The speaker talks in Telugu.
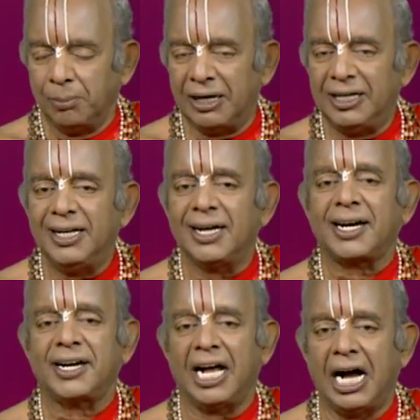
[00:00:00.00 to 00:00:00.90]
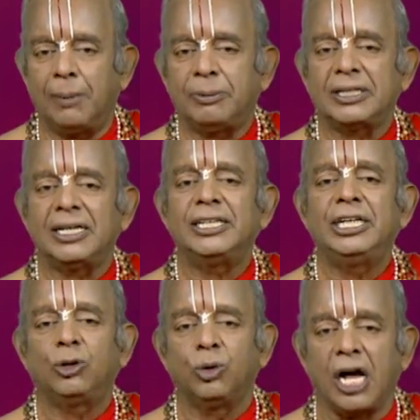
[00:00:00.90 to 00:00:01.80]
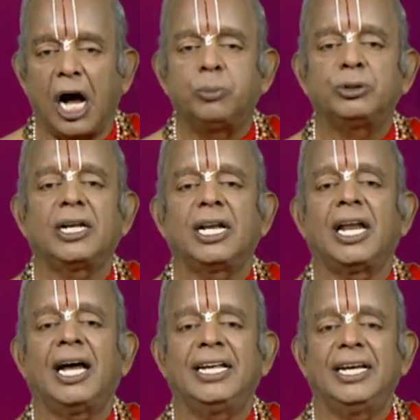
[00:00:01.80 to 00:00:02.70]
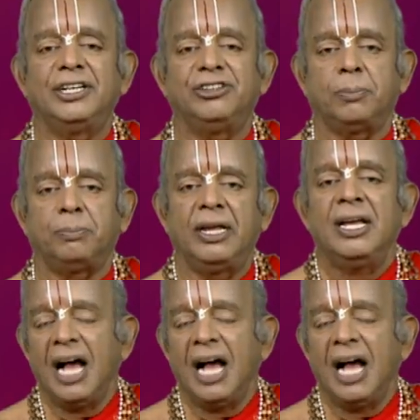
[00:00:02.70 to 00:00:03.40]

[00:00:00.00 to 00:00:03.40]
మళ్ళీ అక్కడ ఆపదల నీకు కాపుదలలాయే అని చెప్పి